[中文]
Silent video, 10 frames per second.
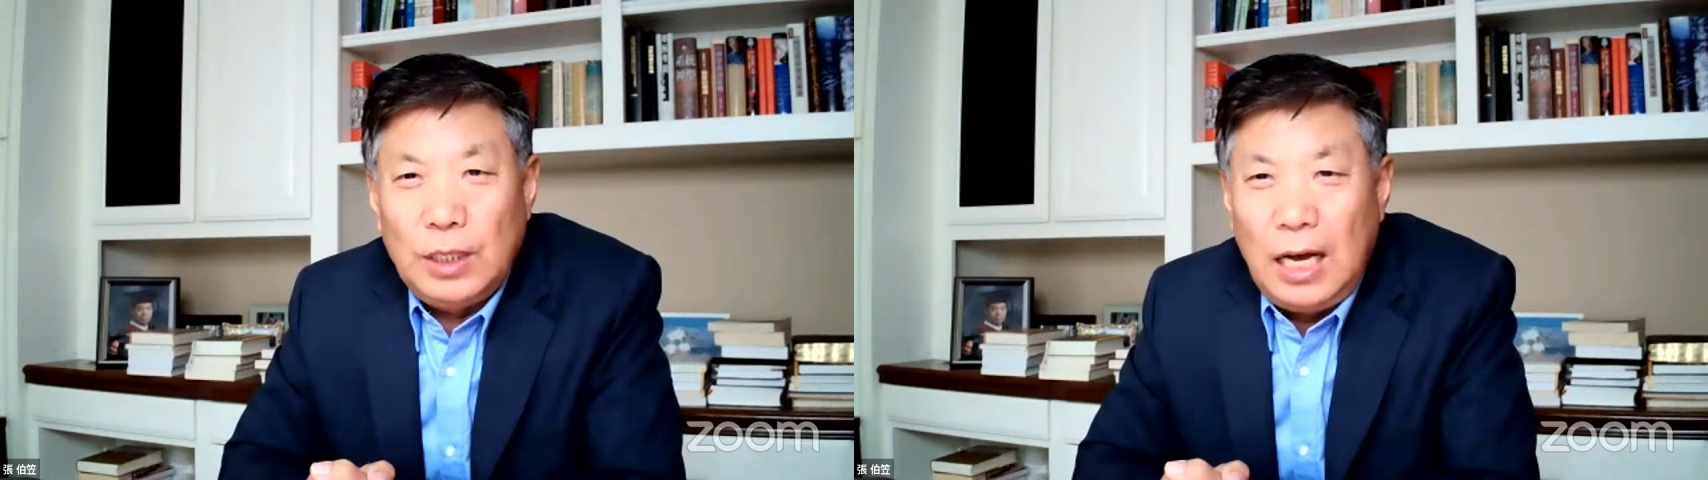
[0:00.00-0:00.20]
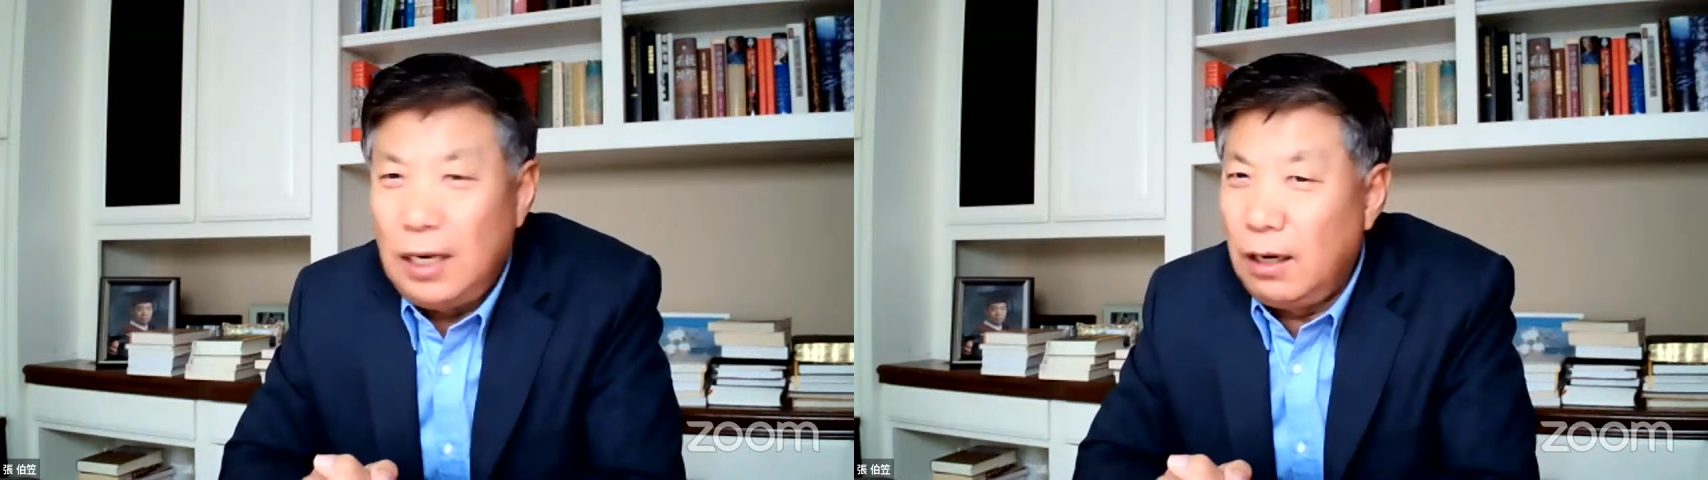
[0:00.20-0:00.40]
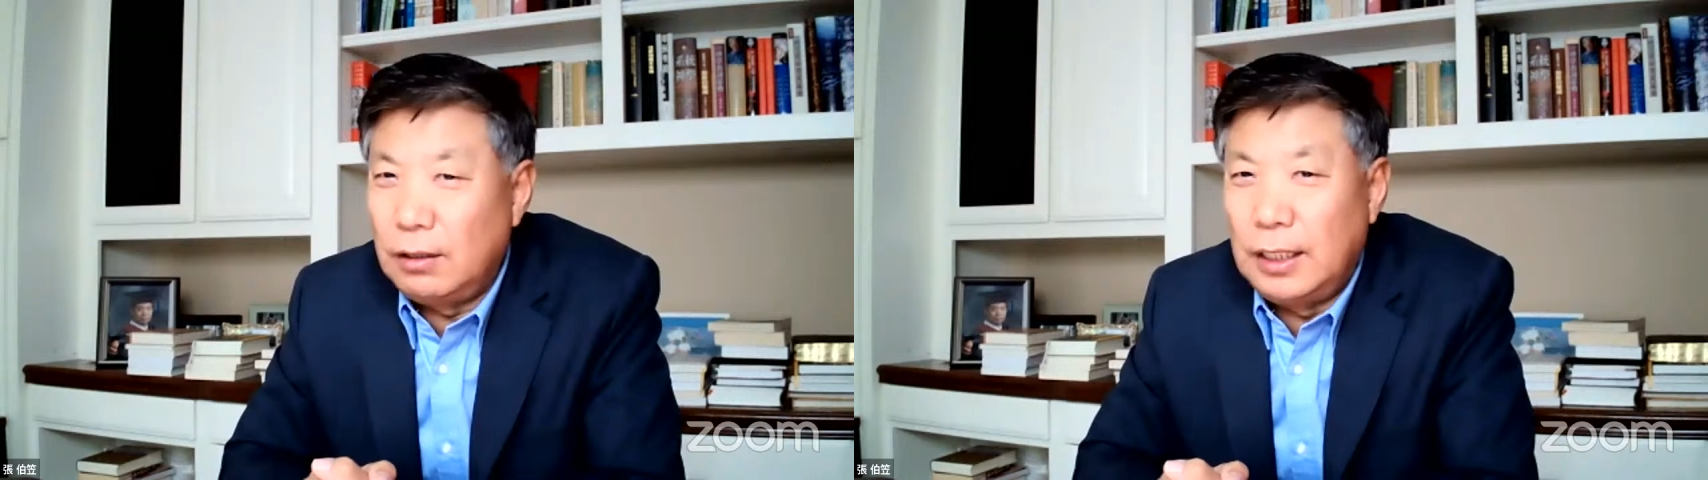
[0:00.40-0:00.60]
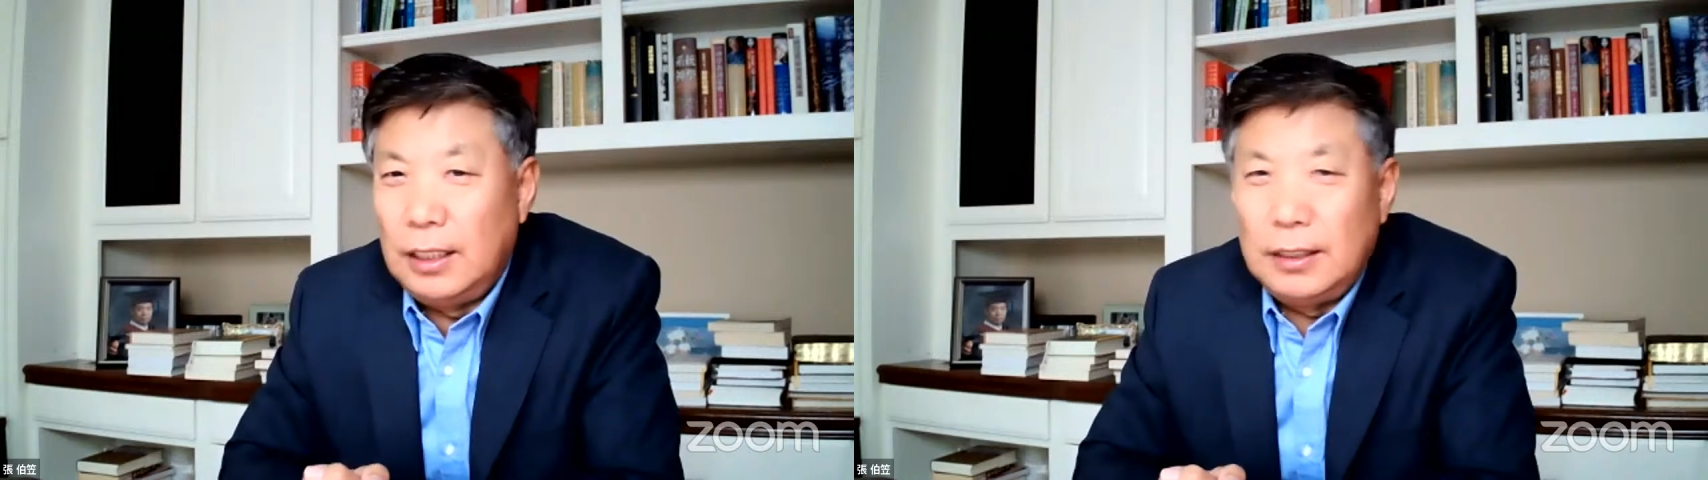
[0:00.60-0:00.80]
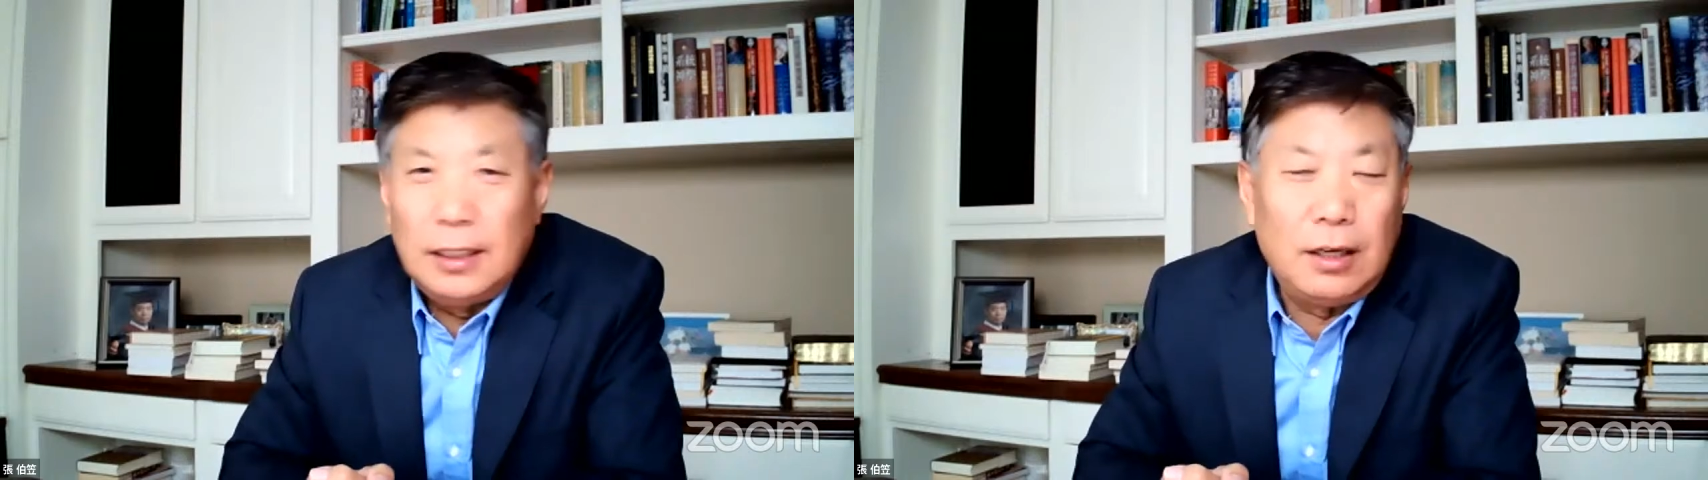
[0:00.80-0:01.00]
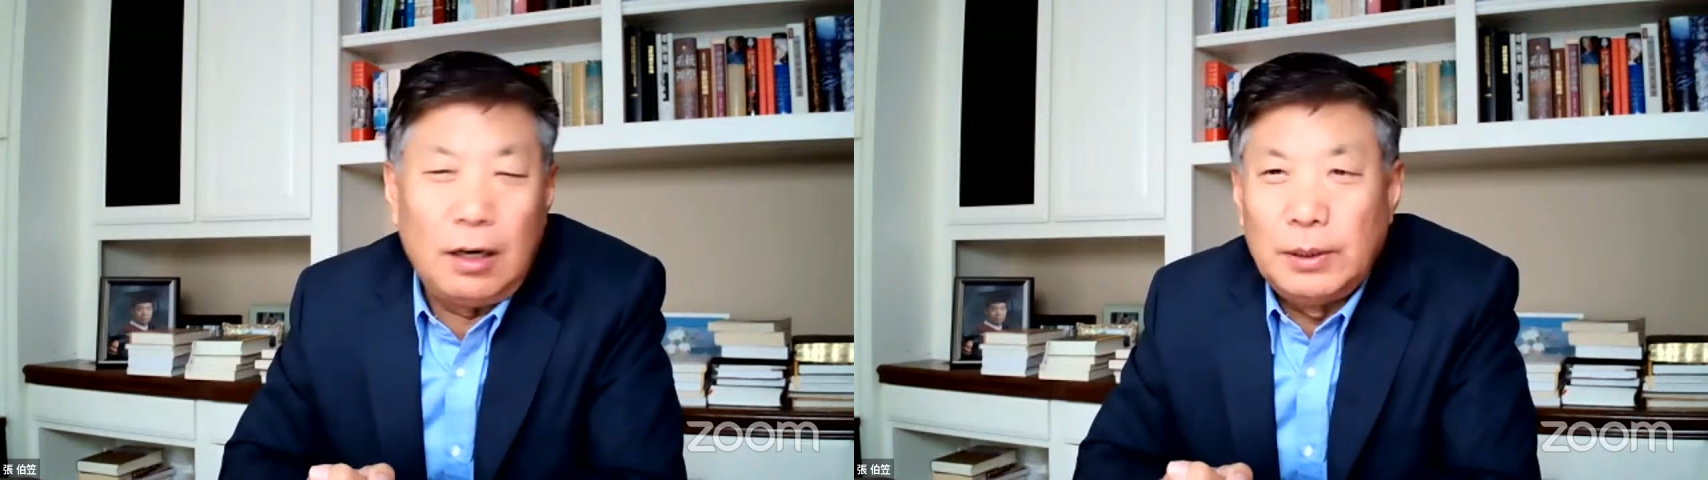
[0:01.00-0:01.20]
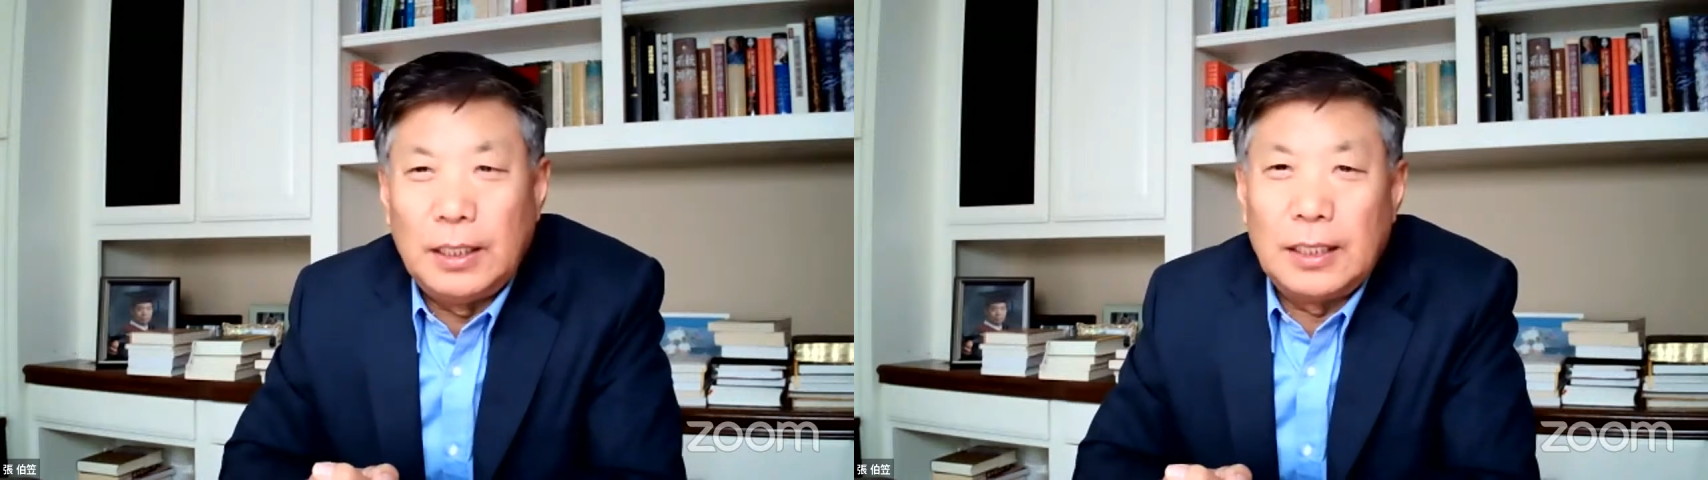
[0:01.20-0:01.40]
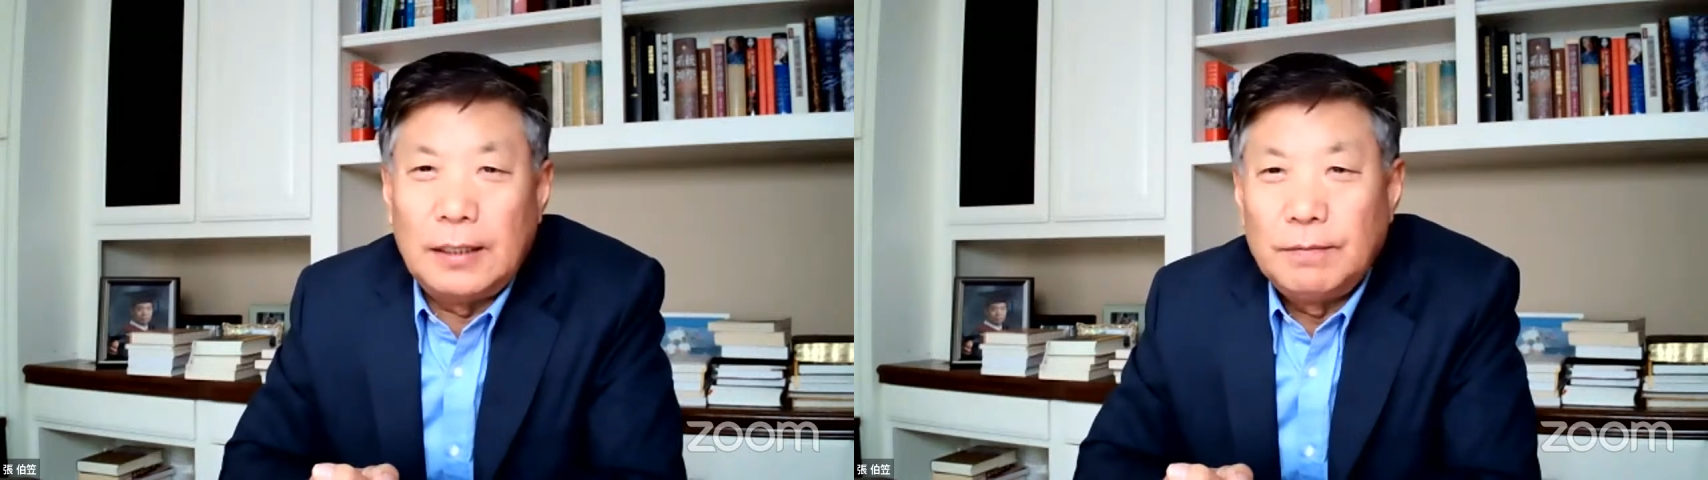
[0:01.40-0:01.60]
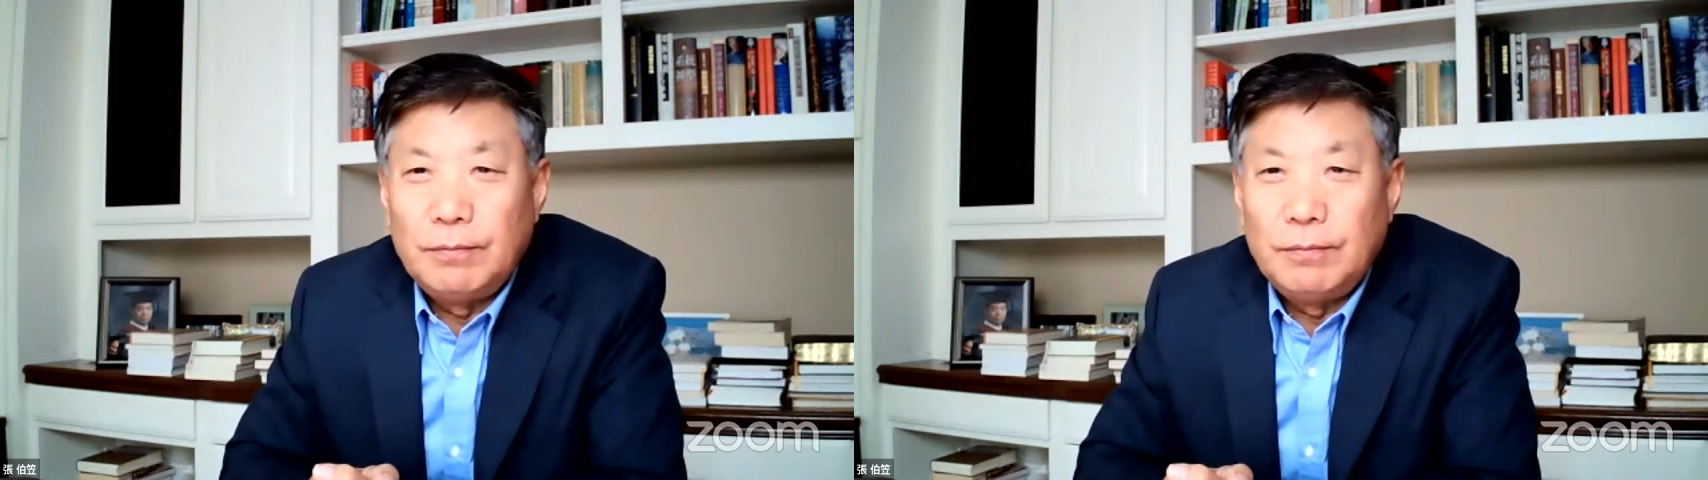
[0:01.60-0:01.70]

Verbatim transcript: 那了得，那了不得。